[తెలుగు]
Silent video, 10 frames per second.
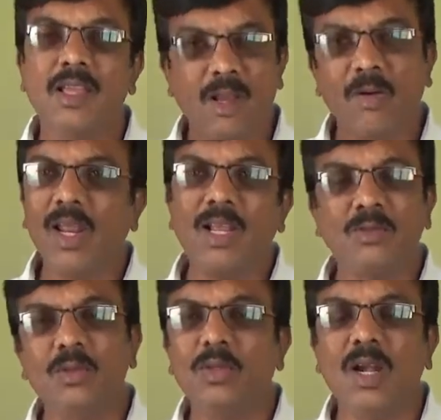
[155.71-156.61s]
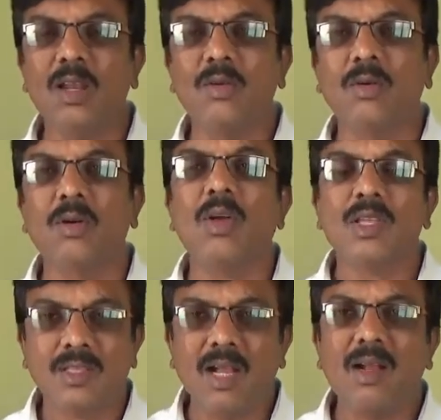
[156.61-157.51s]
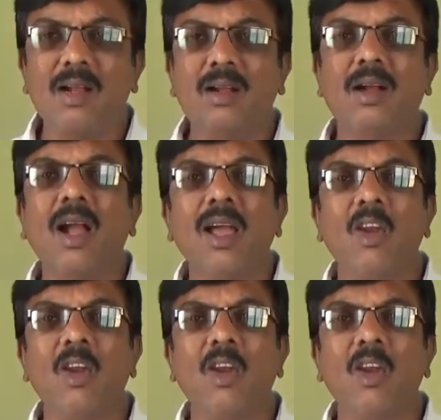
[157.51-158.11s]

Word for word: ఎవడైనా చూసినాడనుకో చక్కగా